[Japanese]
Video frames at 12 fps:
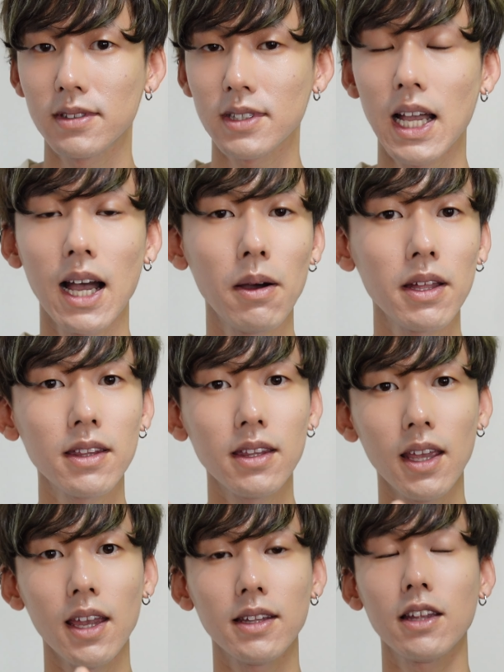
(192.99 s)
川っ
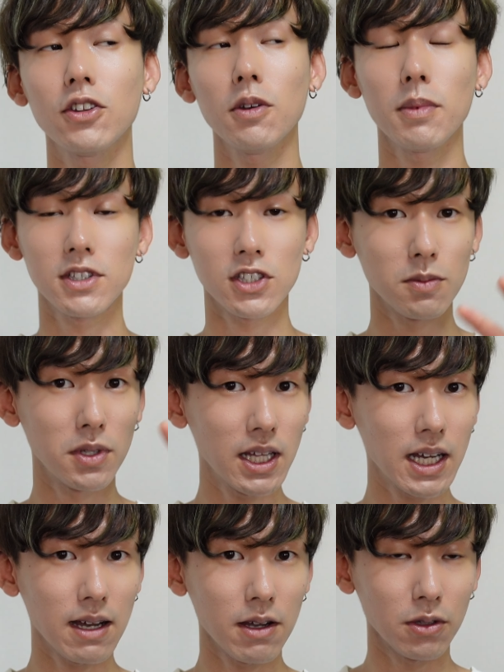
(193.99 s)
て例えば隅
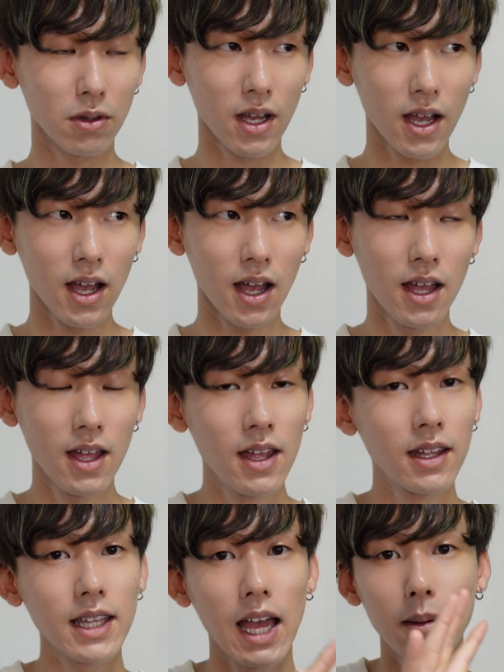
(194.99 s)
田川とか
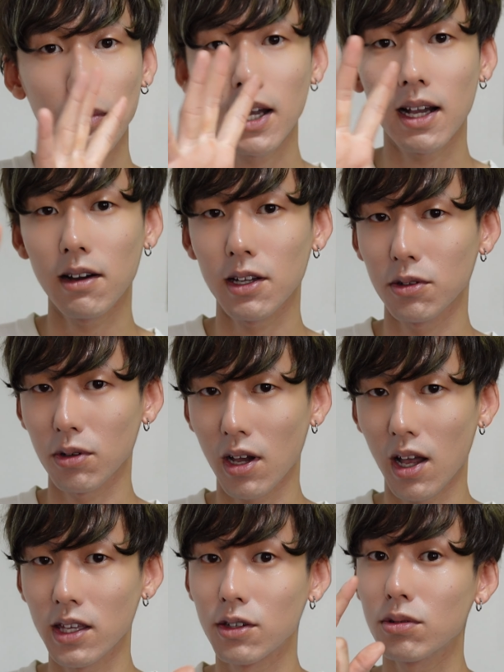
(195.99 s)
多摩川と
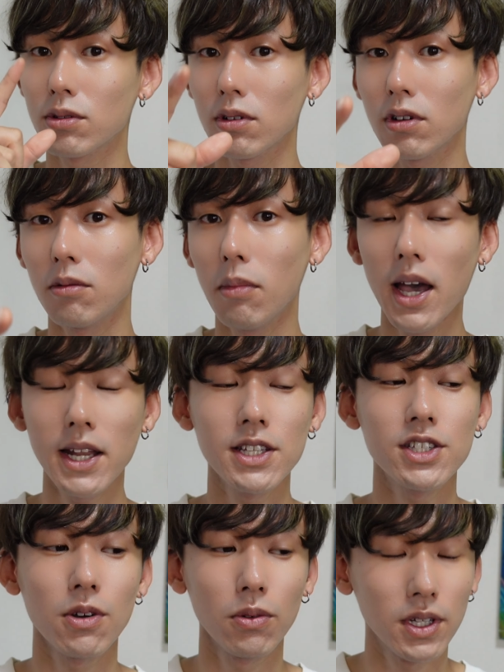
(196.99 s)
か行くと毎
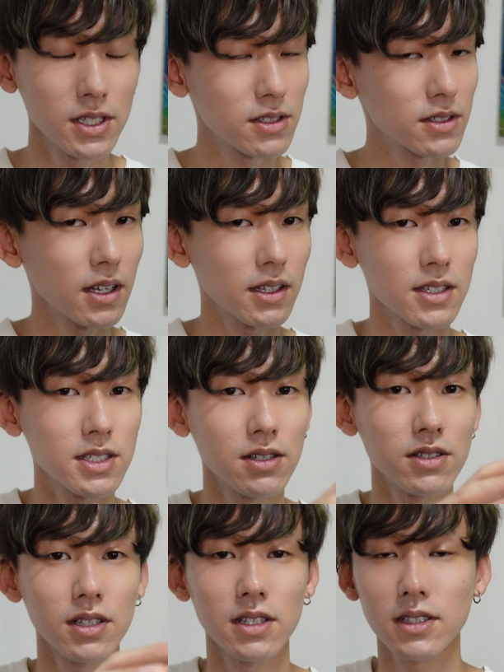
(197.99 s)
日同じ姿して
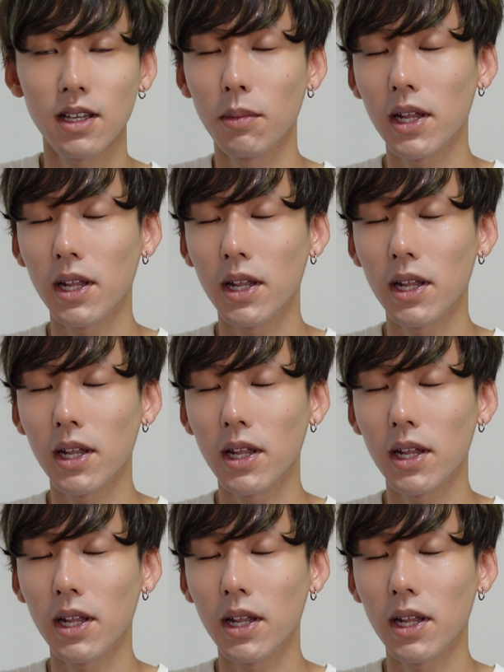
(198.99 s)
るじゃないですか。